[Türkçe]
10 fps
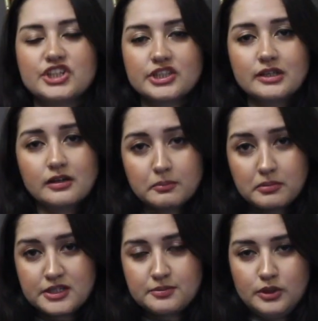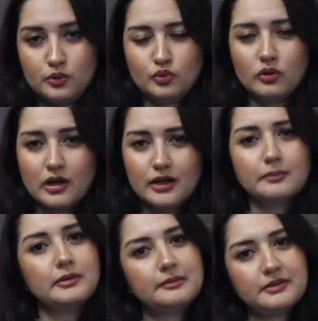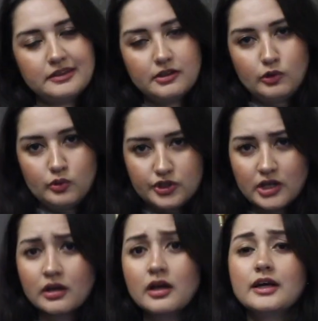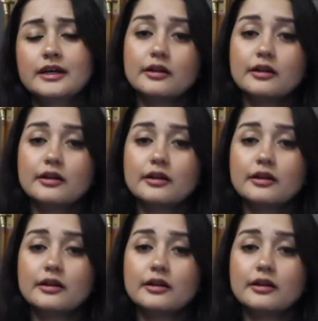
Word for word: bunun için de 45 milyon dolarlık bir limitleri olacak.